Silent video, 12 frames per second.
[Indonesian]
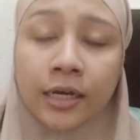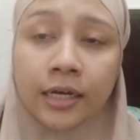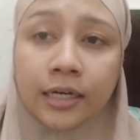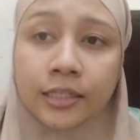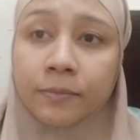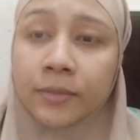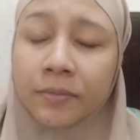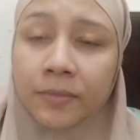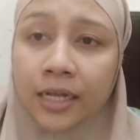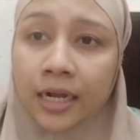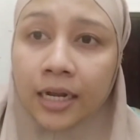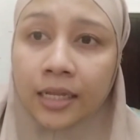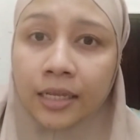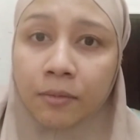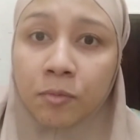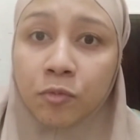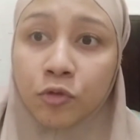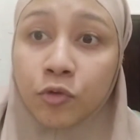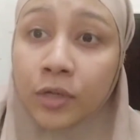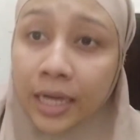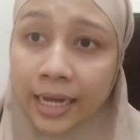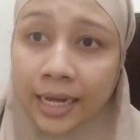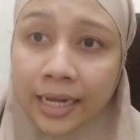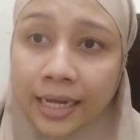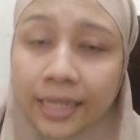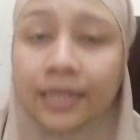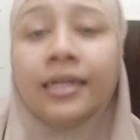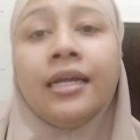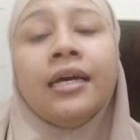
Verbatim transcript: teman eh, teman-teman yang lainnya membutuhkan.